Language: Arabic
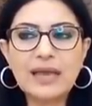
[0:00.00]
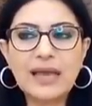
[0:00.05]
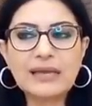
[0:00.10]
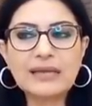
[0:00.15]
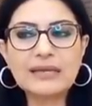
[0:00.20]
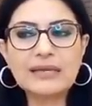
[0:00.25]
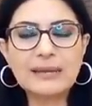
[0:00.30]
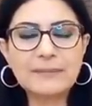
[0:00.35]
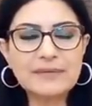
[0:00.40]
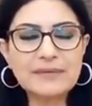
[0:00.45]

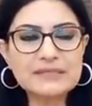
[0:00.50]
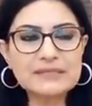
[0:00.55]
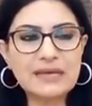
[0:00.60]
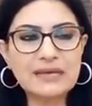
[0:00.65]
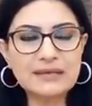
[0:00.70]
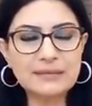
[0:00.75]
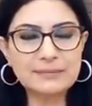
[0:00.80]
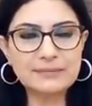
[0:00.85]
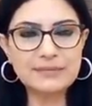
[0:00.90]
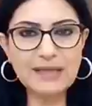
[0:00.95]
اي
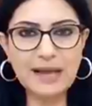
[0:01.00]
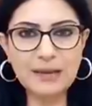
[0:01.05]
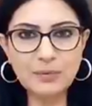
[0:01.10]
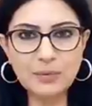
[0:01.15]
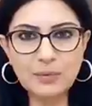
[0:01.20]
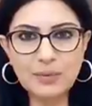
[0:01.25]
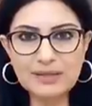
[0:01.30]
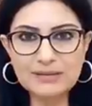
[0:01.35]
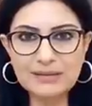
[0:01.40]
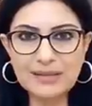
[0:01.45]
مساله
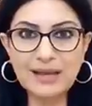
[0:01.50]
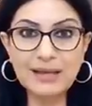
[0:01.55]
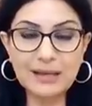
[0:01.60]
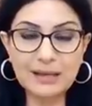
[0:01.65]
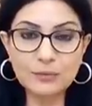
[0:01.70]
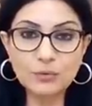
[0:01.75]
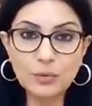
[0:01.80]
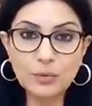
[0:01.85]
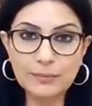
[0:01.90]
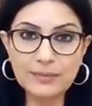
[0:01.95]
بتعملوها
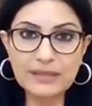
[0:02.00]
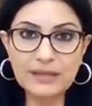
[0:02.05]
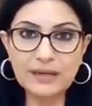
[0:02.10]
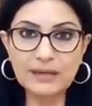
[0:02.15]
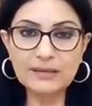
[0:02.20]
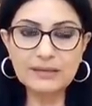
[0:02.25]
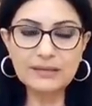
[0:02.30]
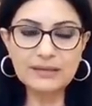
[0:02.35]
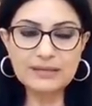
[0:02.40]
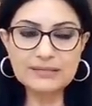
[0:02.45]
تاكدوا
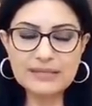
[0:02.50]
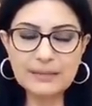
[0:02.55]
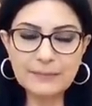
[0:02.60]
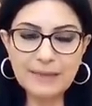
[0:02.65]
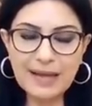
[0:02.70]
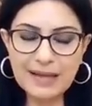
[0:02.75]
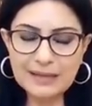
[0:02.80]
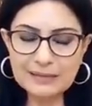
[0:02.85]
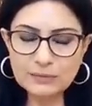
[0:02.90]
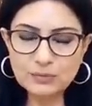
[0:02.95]
منها اذا
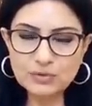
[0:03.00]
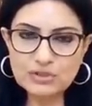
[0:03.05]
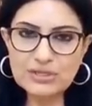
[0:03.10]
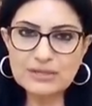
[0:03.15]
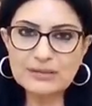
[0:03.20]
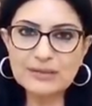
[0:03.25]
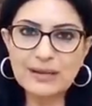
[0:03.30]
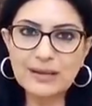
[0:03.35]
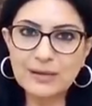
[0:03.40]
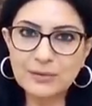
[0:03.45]
بعتوا
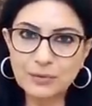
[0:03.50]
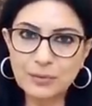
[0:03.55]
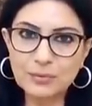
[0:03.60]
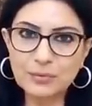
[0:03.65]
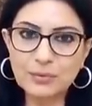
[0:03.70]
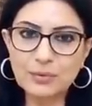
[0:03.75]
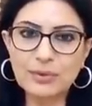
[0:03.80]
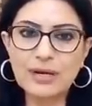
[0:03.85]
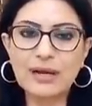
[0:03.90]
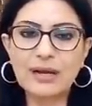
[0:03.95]
شيء تاكدوا
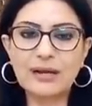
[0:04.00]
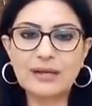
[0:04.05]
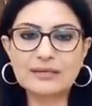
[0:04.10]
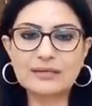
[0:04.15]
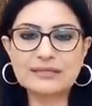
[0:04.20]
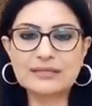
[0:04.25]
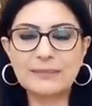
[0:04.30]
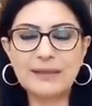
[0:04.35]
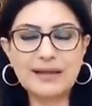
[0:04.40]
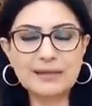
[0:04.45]
انه
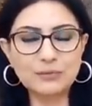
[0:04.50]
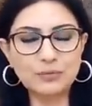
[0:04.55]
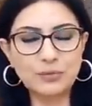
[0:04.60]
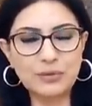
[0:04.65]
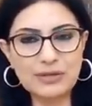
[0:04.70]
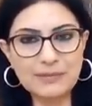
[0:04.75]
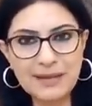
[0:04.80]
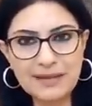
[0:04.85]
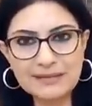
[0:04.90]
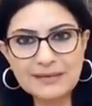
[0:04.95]
راح اذا
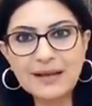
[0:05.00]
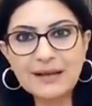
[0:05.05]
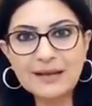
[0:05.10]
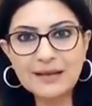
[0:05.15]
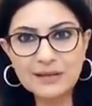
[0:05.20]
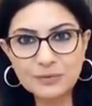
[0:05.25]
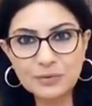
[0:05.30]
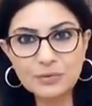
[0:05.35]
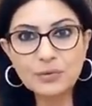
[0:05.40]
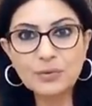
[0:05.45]
بعتوا ايميل
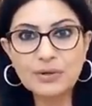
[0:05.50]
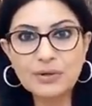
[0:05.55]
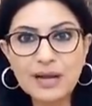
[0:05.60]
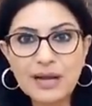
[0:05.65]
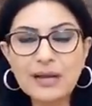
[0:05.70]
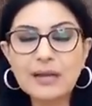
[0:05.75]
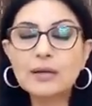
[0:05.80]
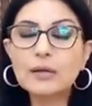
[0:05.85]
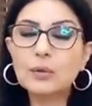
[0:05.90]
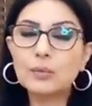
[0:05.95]
تاكدوا انه
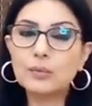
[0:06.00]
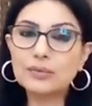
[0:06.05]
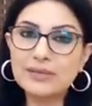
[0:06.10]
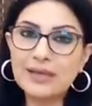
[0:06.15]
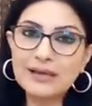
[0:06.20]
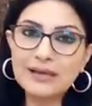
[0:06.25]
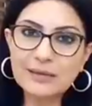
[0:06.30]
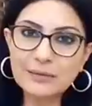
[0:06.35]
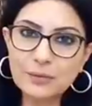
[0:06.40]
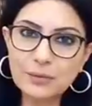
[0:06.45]
راح
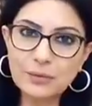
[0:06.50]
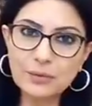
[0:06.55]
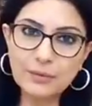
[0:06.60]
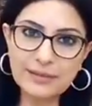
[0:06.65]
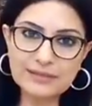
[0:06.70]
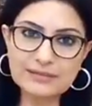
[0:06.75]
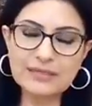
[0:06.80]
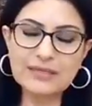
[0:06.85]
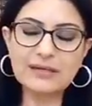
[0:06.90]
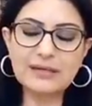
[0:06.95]
وتاكدوا انه
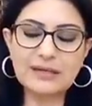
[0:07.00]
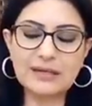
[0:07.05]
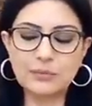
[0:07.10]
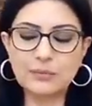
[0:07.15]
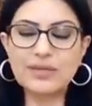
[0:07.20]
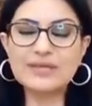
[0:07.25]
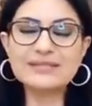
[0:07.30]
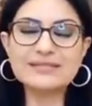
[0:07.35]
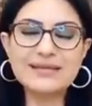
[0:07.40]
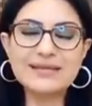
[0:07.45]
بعتين
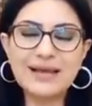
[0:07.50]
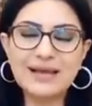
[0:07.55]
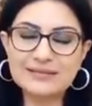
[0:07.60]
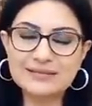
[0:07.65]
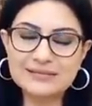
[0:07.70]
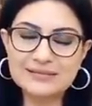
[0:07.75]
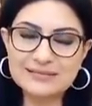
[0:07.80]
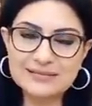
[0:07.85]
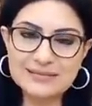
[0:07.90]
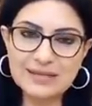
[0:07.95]
العنوان
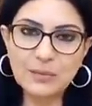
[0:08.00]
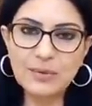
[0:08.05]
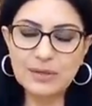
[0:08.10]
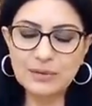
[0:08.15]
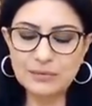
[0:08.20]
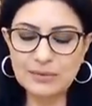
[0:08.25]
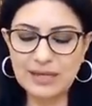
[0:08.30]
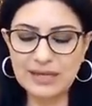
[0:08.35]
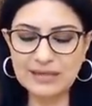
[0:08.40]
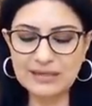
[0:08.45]
صح
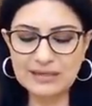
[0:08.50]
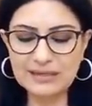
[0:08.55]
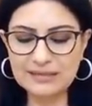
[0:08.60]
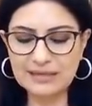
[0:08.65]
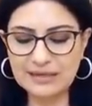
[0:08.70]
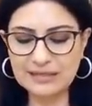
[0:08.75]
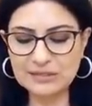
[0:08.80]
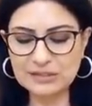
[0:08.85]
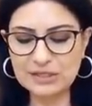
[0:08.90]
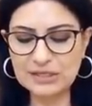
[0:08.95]
تصوروا لاي
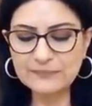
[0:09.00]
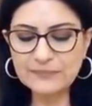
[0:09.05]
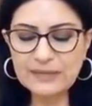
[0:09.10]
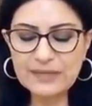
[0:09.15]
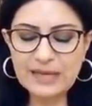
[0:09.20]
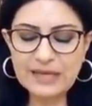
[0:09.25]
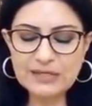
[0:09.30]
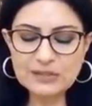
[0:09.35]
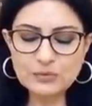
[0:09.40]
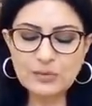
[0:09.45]
درجه
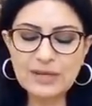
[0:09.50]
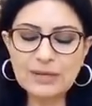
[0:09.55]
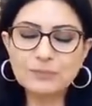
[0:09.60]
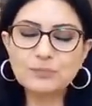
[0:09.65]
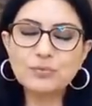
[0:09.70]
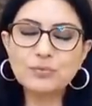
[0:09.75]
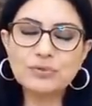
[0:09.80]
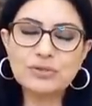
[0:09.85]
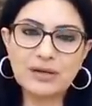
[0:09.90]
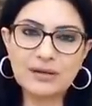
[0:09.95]

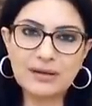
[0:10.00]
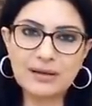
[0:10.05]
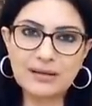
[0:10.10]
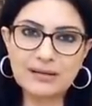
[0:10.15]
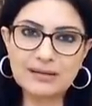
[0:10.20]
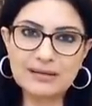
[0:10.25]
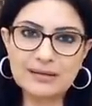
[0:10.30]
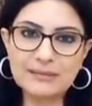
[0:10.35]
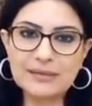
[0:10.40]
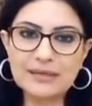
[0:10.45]
اجواء
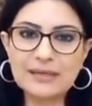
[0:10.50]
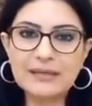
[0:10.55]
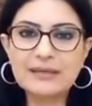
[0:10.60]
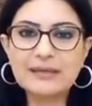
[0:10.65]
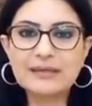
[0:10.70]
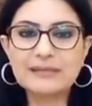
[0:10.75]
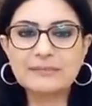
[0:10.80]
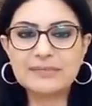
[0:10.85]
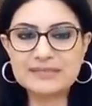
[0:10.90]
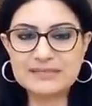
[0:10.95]
متقلبه
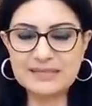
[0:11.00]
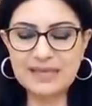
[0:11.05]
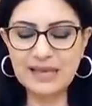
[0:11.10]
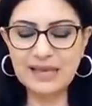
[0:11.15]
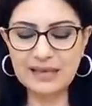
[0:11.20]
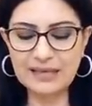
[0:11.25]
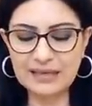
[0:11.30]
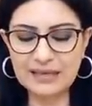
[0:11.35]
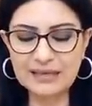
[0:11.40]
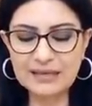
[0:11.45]

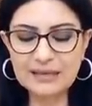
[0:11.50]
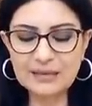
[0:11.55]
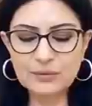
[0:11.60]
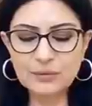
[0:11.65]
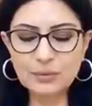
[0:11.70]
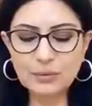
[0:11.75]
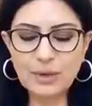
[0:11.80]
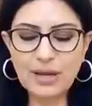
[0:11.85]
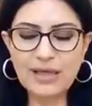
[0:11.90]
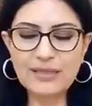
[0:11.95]
بتزهق
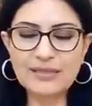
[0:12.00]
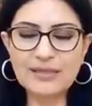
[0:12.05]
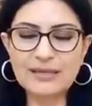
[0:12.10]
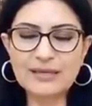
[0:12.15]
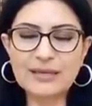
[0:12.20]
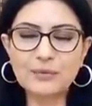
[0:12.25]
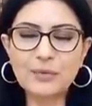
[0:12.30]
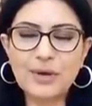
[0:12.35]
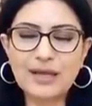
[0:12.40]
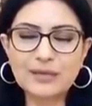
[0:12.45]
كونوا
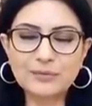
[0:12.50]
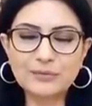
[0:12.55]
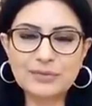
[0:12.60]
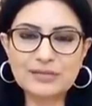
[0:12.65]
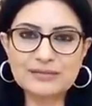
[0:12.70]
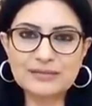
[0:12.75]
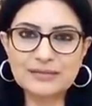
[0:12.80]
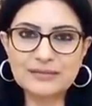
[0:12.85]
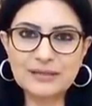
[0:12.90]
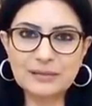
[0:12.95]
حذرين
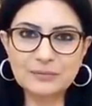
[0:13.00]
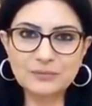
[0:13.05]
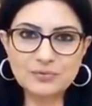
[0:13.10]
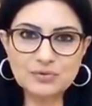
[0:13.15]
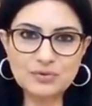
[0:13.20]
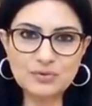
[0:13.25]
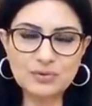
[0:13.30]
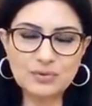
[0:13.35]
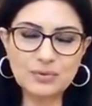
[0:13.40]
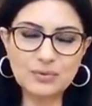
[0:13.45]
31
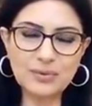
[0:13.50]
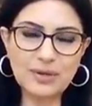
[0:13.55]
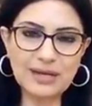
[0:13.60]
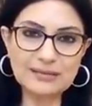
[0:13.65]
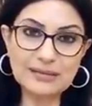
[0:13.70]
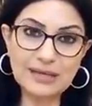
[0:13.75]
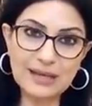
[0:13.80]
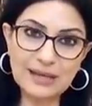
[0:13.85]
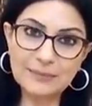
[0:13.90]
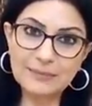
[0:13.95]
تموز يوليو
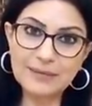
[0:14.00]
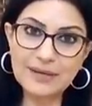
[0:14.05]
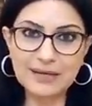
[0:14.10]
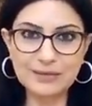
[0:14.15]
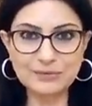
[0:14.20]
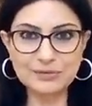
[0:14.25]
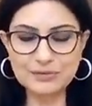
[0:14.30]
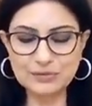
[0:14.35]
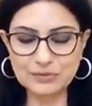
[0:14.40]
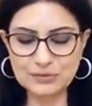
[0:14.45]
1 اب
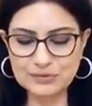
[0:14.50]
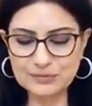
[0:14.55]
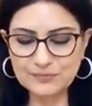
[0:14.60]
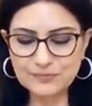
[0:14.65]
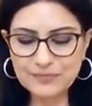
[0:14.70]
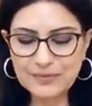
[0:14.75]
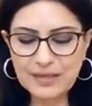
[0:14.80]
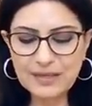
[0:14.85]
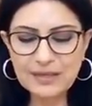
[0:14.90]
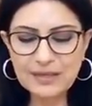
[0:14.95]
اغسطس